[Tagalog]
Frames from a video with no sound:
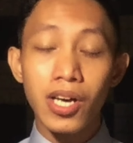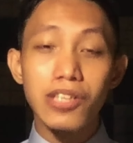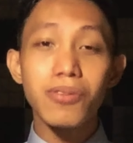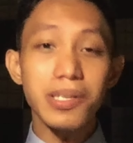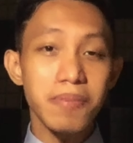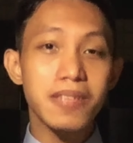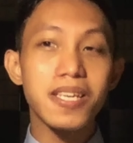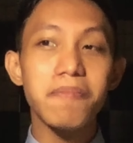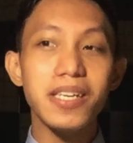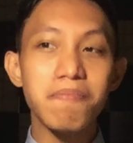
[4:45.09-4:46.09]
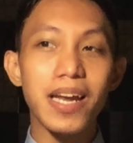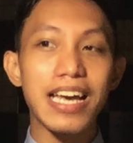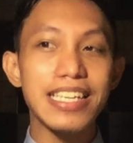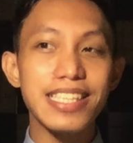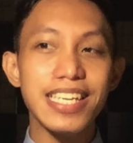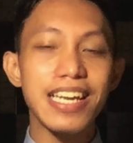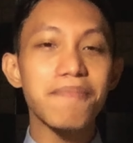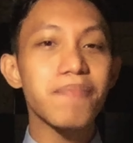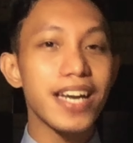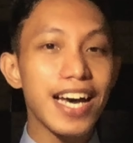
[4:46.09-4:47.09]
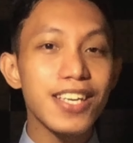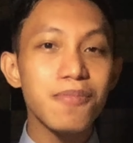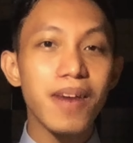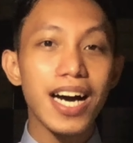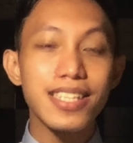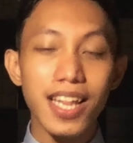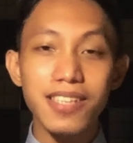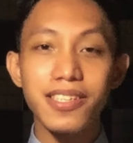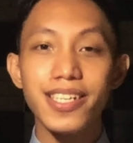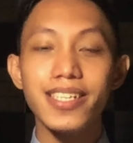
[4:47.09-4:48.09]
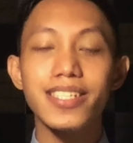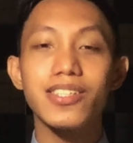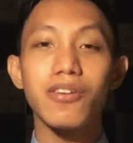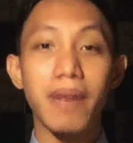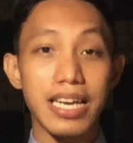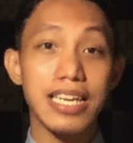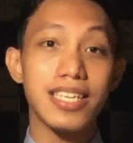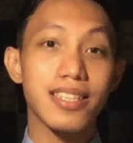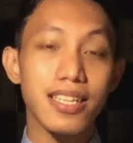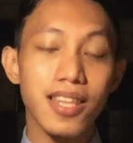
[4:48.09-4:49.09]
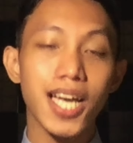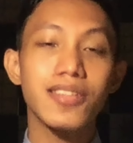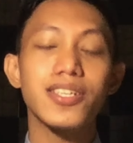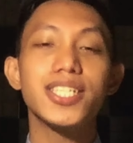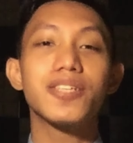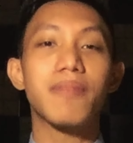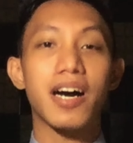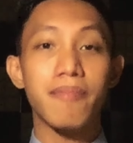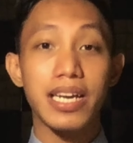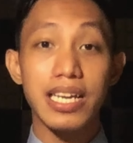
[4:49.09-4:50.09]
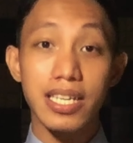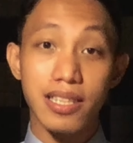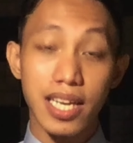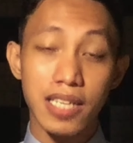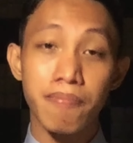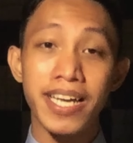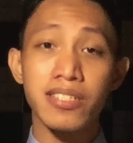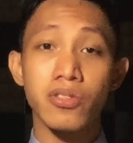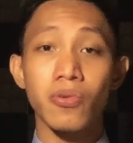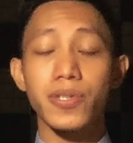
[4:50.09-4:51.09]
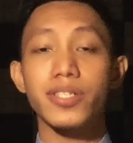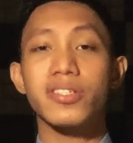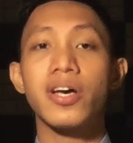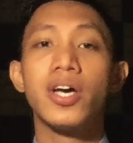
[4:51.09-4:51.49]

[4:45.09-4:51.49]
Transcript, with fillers: So ibig sabihin pala hindi lang pala yung mga traders, no, maliliit na traders, yung mga maliliit na investors,